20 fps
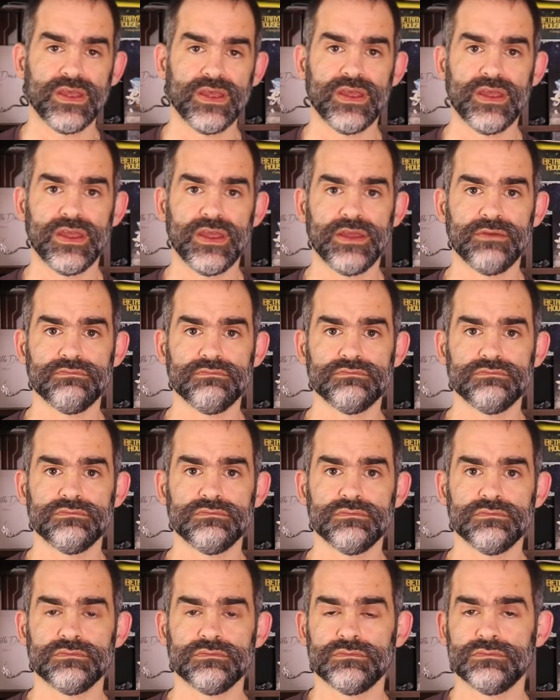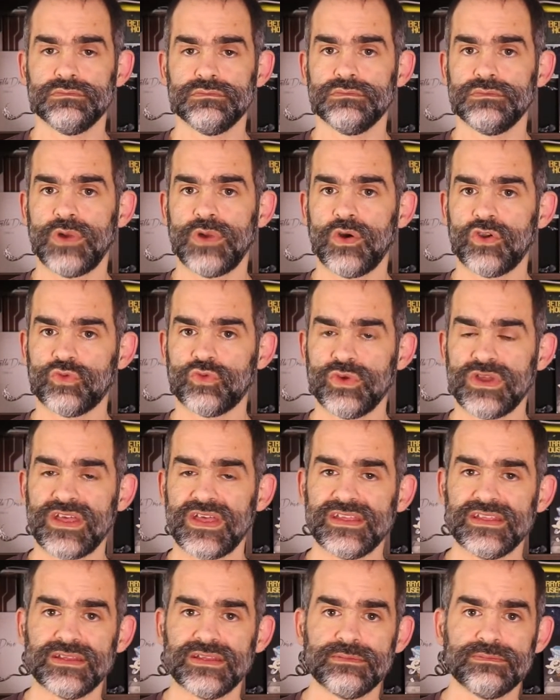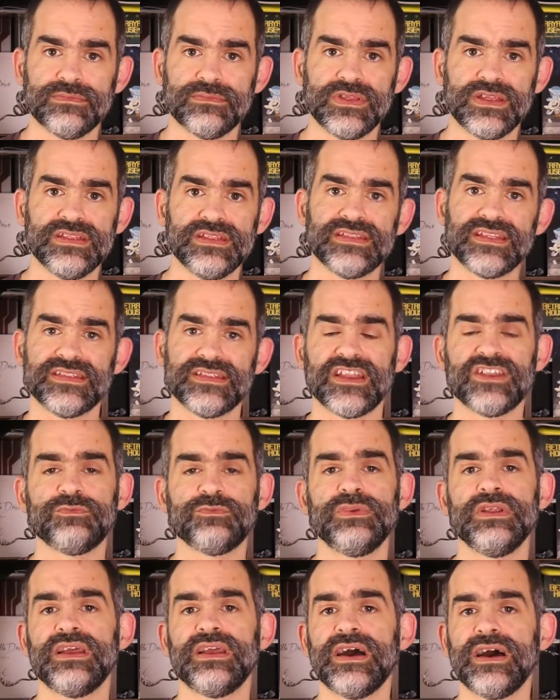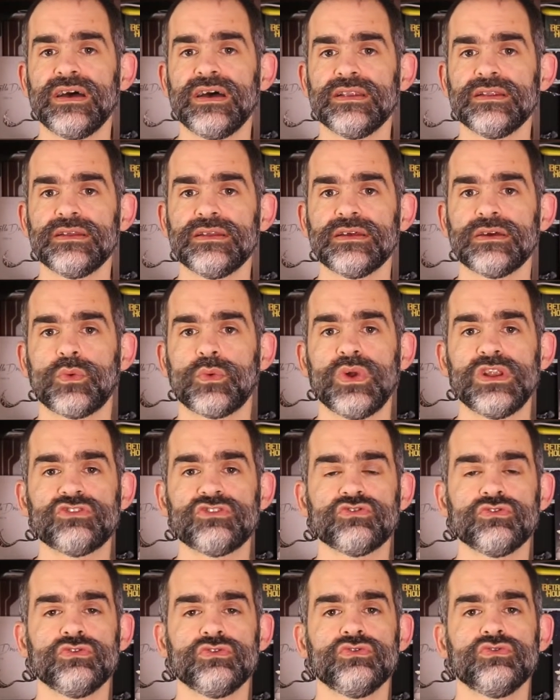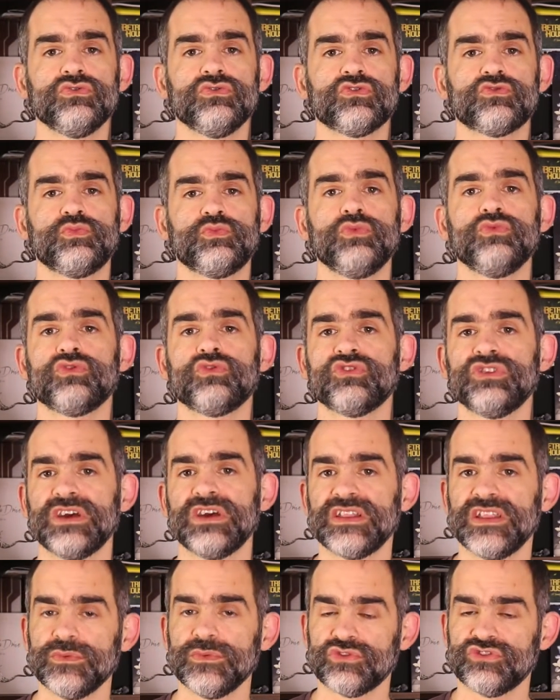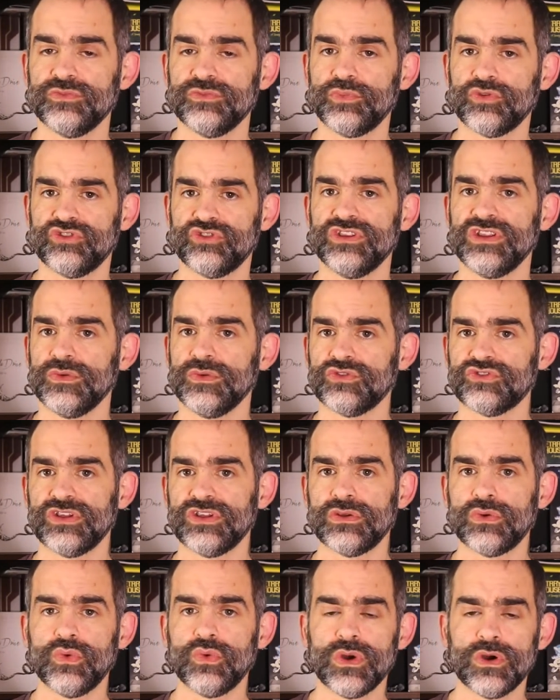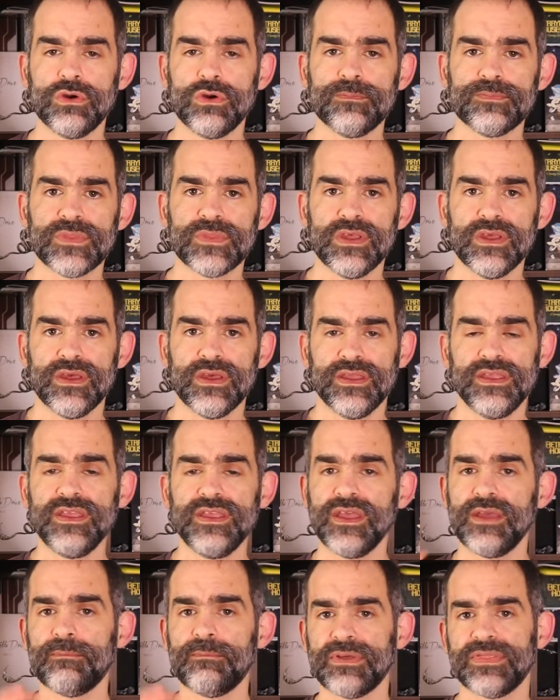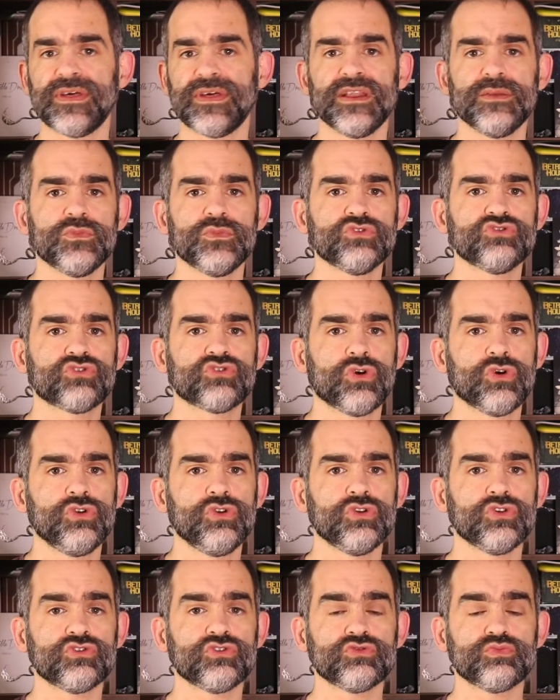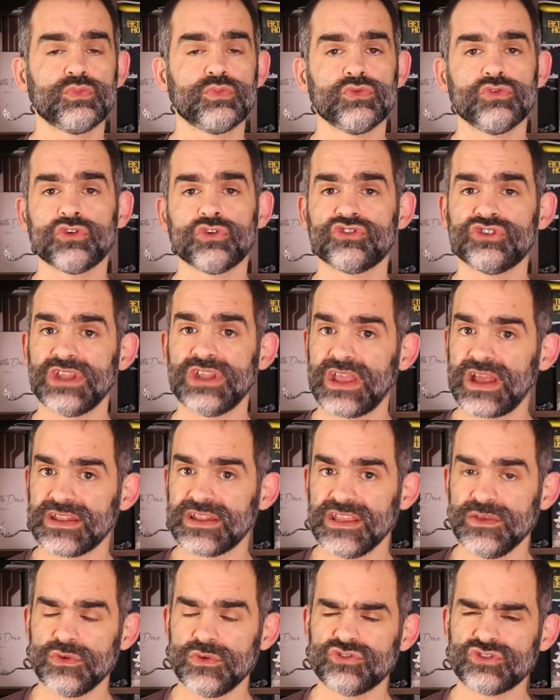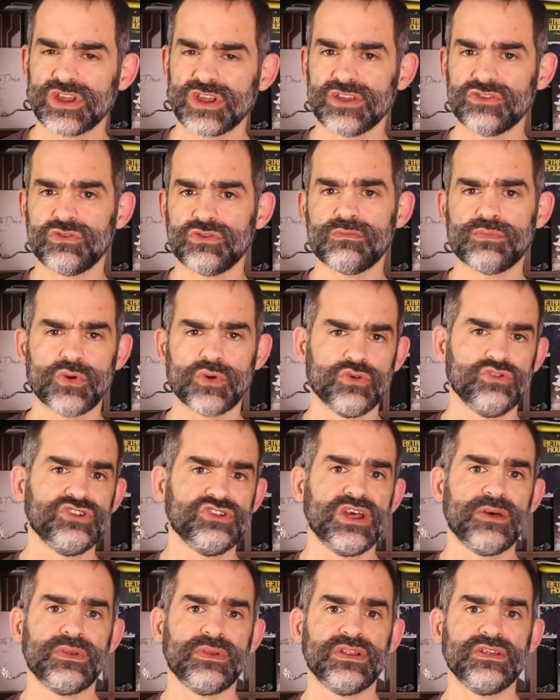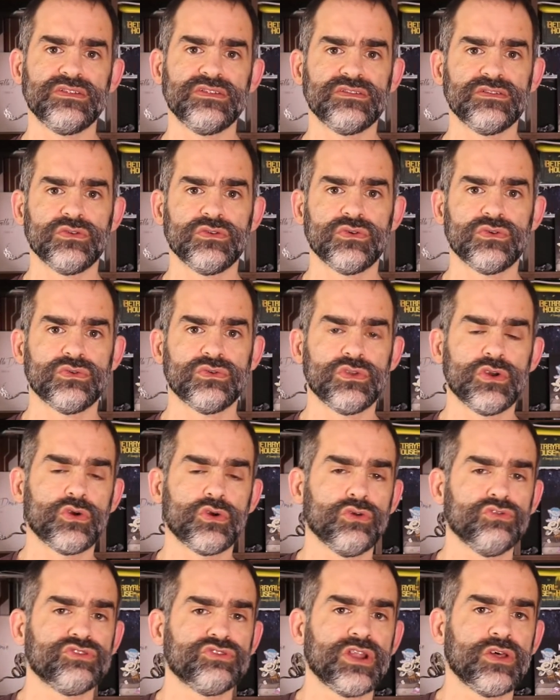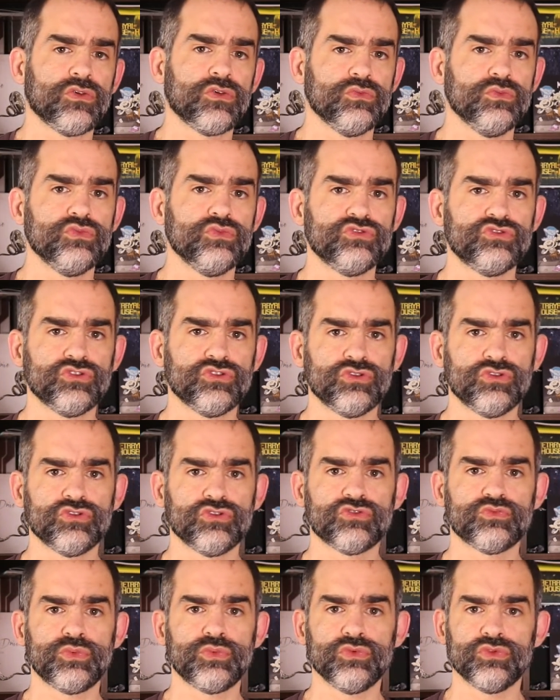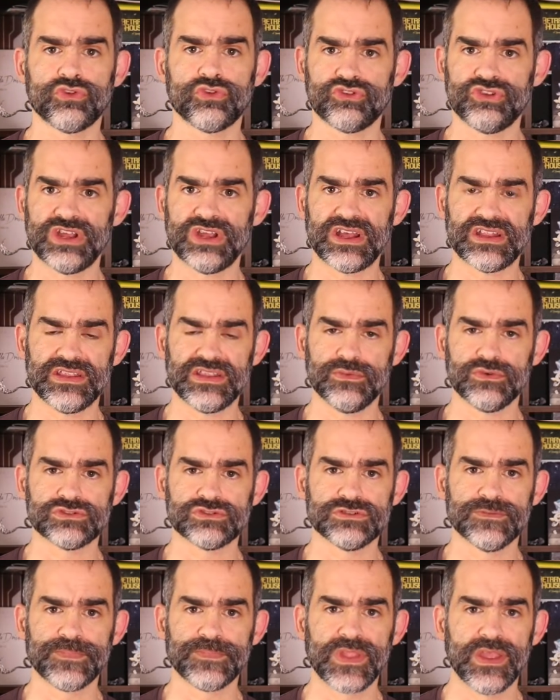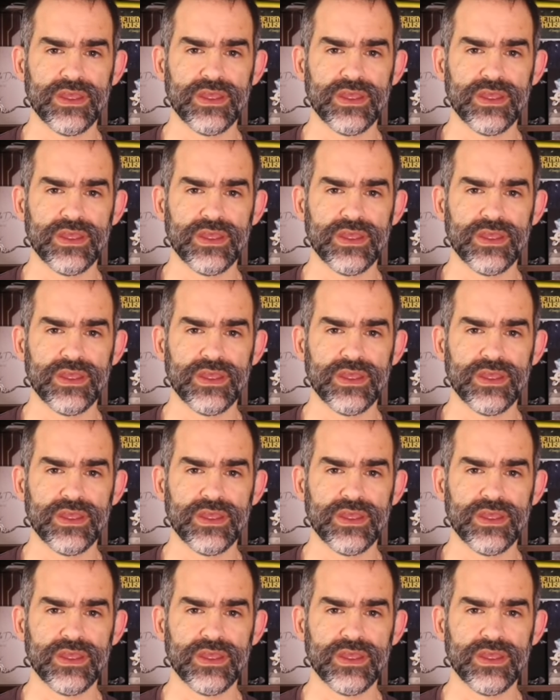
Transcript: Em, Ahora os voy a intentar explicar eh, cuáles son los puntos negativos y positivos del juego y empezaremos con los puntos negativos, que son pocos, ya veréis, no he encontrado muchos puntos negativos.